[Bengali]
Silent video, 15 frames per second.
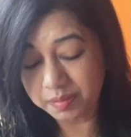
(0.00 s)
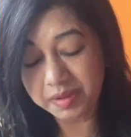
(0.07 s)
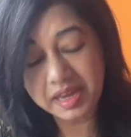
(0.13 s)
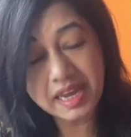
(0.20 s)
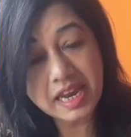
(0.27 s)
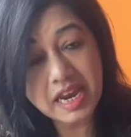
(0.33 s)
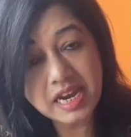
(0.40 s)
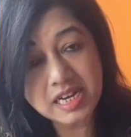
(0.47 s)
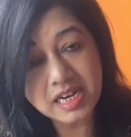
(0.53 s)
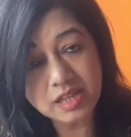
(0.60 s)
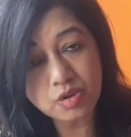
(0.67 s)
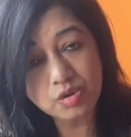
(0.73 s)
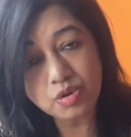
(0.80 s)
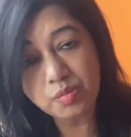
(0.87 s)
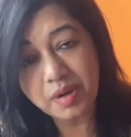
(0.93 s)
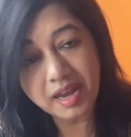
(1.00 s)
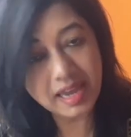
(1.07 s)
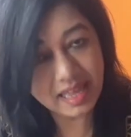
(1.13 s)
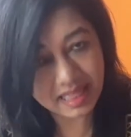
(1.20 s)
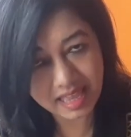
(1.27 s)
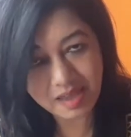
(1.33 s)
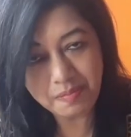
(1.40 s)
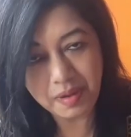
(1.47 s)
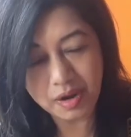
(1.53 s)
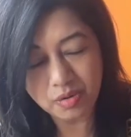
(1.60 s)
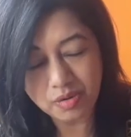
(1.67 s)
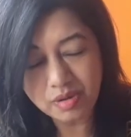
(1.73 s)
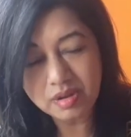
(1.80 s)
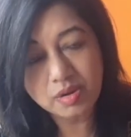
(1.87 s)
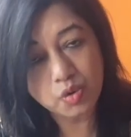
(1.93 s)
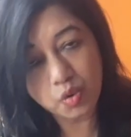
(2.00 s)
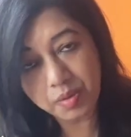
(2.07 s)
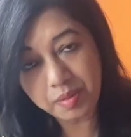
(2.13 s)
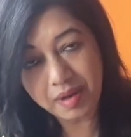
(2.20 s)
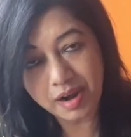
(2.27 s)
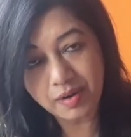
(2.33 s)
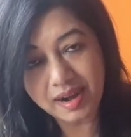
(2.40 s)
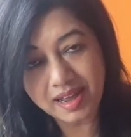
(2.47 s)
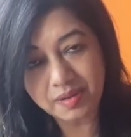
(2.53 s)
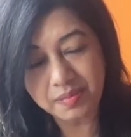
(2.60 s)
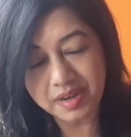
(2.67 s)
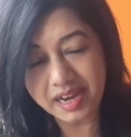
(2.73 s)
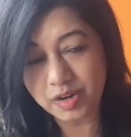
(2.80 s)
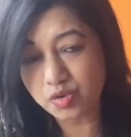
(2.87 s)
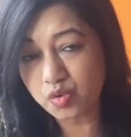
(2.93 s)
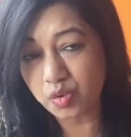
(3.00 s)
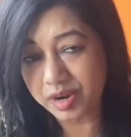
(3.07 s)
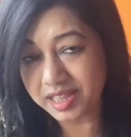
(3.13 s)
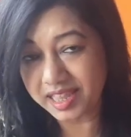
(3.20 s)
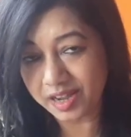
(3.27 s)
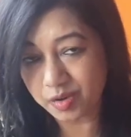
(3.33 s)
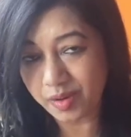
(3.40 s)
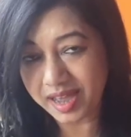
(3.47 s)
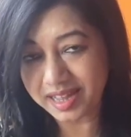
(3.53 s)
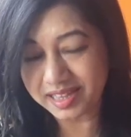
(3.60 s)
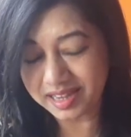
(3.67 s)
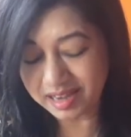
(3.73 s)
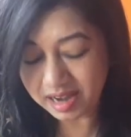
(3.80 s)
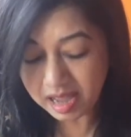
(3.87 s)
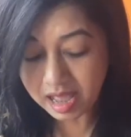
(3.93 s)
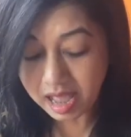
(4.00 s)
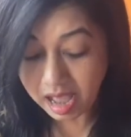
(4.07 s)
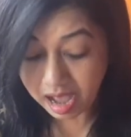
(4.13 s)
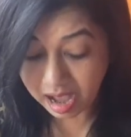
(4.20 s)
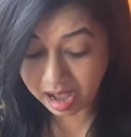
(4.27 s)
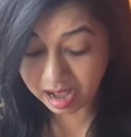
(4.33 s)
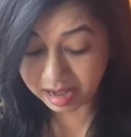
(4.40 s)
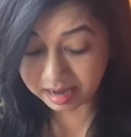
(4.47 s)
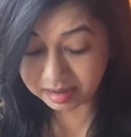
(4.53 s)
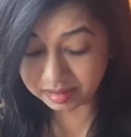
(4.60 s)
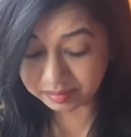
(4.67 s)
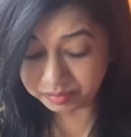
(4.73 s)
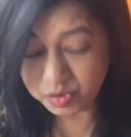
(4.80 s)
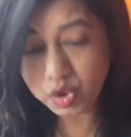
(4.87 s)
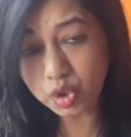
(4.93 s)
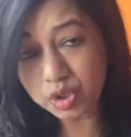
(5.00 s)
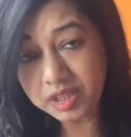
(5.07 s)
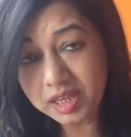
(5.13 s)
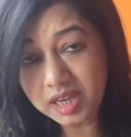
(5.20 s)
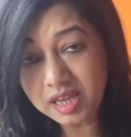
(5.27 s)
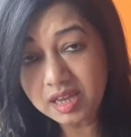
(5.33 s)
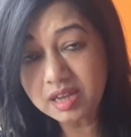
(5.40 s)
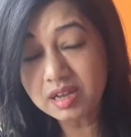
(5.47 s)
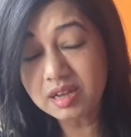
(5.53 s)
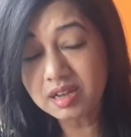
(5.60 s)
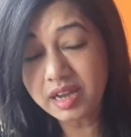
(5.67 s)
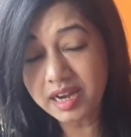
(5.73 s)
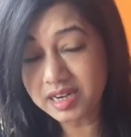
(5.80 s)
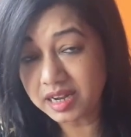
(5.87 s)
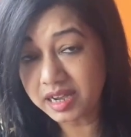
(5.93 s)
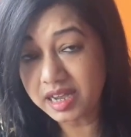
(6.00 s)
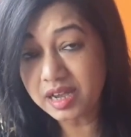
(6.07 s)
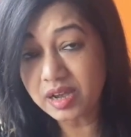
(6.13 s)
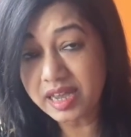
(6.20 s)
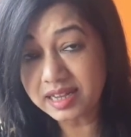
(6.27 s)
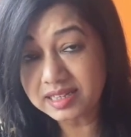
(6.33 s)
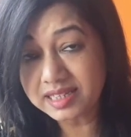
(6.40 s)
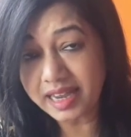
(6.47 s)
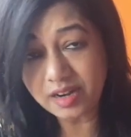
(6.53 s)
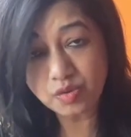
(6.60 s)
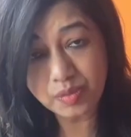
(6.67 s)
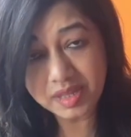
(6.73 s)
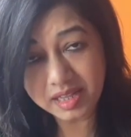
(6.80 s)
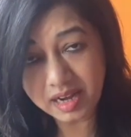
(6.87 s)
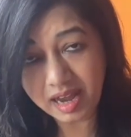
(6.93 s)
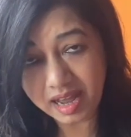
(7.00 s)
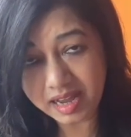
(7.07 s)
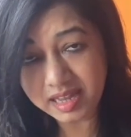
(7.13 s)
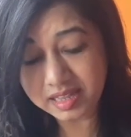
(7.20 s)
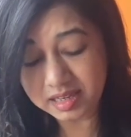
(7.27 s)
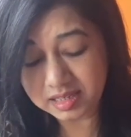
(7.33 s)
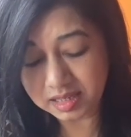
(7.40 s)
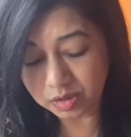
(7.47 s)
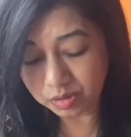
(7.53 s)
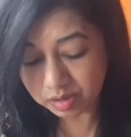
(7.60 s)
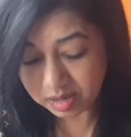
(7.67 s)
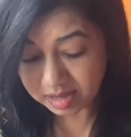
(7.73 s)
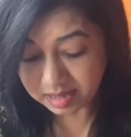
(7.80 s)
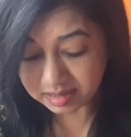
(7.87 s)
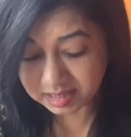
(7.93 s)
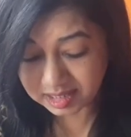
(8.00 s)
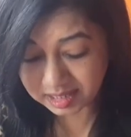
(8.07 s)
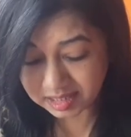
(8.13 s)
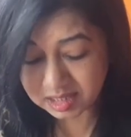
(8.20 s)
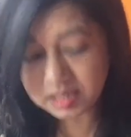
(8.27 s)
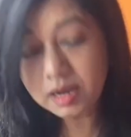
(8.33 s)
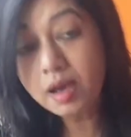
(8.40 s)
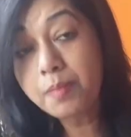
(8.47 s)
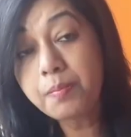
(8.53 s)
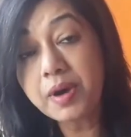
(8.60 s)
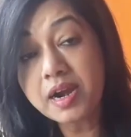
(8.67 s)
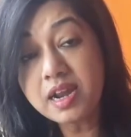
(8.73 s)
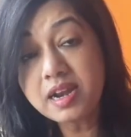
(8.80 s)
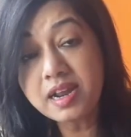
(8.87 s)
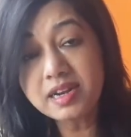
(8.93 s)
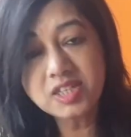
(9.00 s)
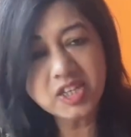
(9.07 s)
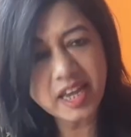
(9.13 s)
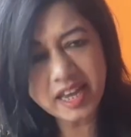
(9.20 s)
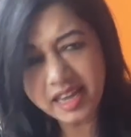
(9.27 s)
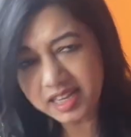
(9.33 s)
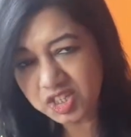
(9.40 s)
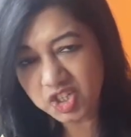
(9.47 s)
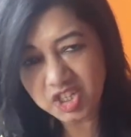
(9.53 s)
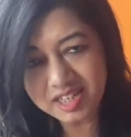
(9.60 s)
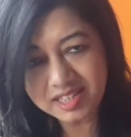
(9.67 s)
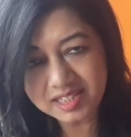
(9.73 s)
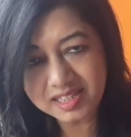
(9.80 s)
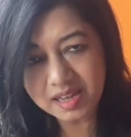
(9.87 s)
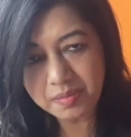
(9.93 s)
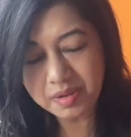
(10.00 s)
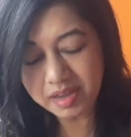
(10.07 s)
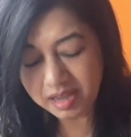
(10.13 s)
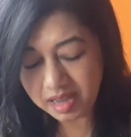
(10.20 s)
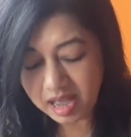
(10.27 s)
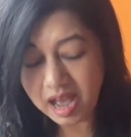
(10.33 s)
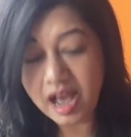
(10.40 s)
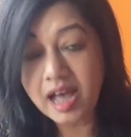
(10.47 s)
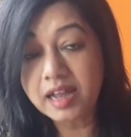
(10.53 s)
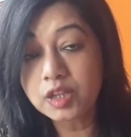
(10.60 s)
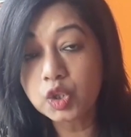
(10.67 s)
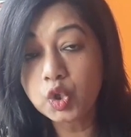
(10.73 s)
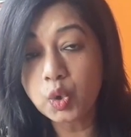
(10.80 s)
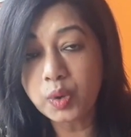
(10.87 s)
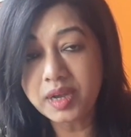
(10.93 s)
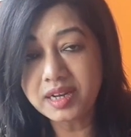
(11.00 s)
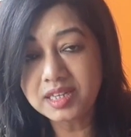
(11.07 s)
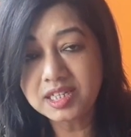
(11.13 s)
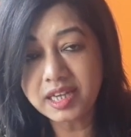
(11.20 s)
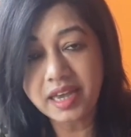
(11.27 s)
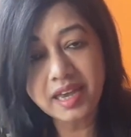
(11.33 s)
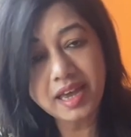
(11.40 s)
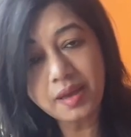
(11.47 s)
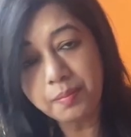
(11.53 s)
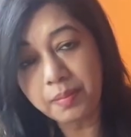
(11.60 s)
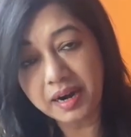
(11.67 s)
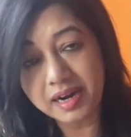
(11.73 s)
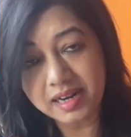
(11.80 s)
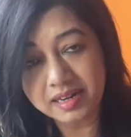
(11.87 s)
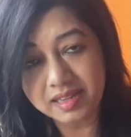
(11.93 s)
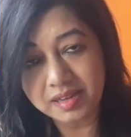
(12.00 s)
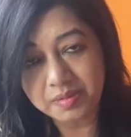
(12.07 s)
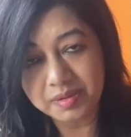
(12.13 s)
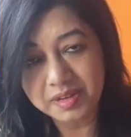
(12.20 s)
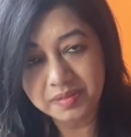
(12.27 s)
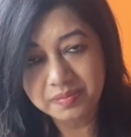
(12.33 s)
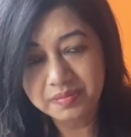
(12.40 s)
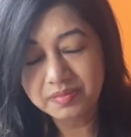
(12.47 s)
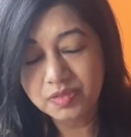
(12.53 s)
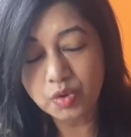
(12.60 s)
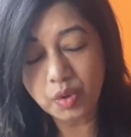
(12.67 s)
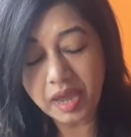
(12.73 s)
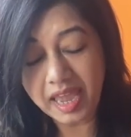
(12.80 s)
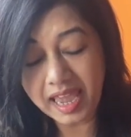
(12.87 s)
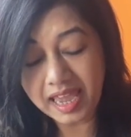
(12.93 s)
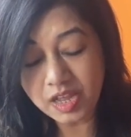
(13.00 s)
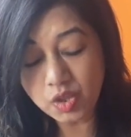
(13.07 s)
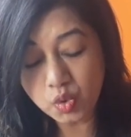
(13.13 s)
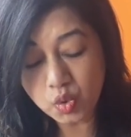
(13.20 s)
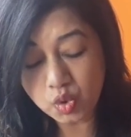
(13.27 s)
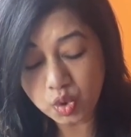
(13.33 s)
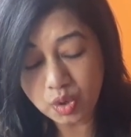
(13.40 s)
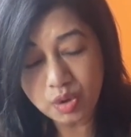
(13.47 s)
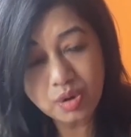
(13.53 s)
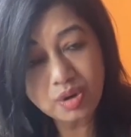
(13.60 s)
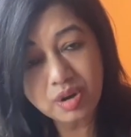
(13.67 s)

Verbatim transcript: লাগবে এইটা তো তোমরা খেতেই পারো খুবই ভালো লাগবে একটু করে দেখো একদিন আর যদি এটাকে এক্স্যাক্ট ওয়েতে না খেতে চাও জাস্ট পনিরের জায়গায় চিজ দেবে আর দইয়ের জায়গায় বাটার দেবে তো এই দুটো